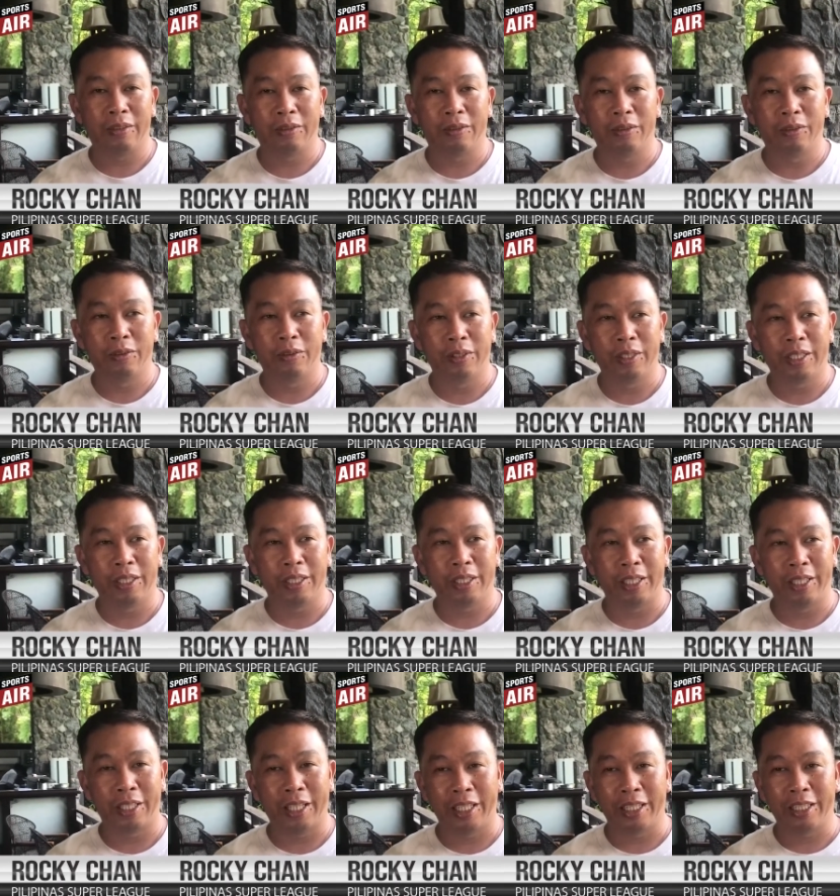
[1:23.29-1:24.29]
kung
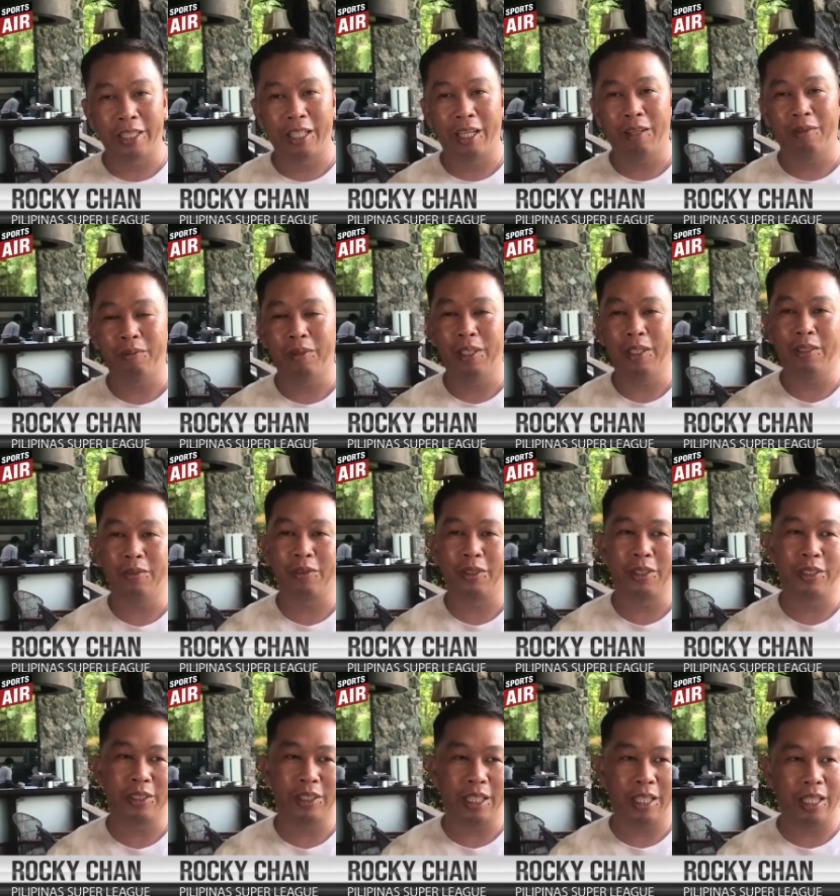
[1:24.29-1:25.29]
i-rate namin, we're
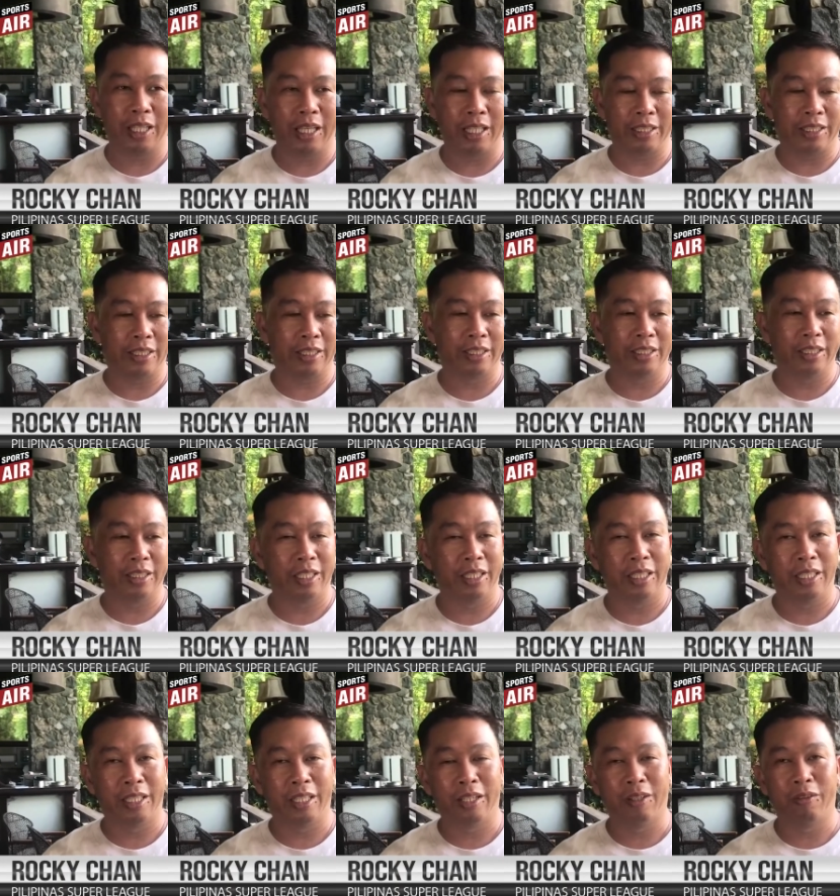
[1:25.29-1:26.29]
still at
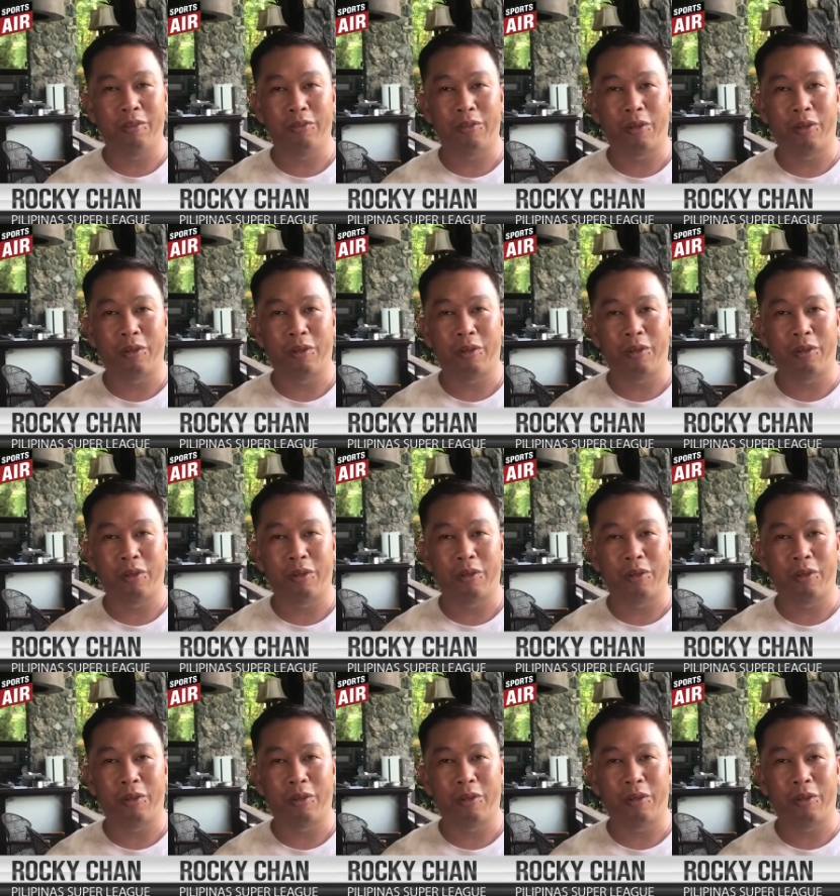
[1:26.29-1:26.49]
uh,